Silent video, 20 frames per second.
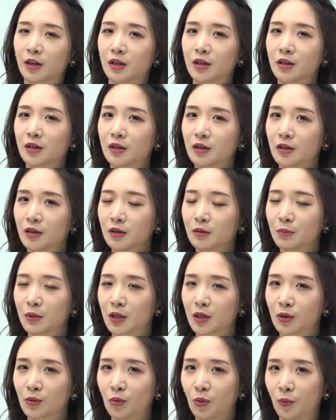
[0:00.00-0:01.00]

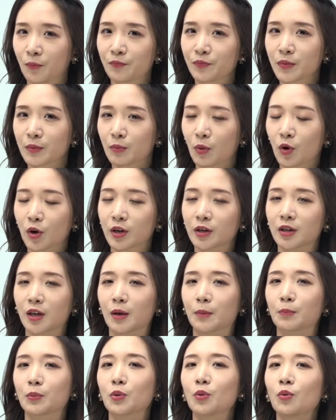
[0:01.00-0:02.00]
이름이고 뭔가를
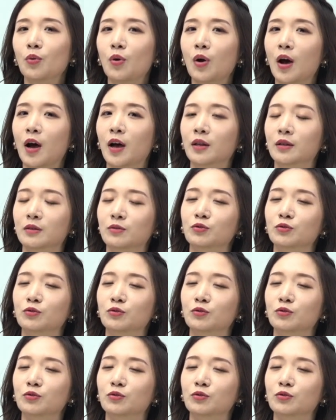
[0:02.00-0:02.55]
대표하는,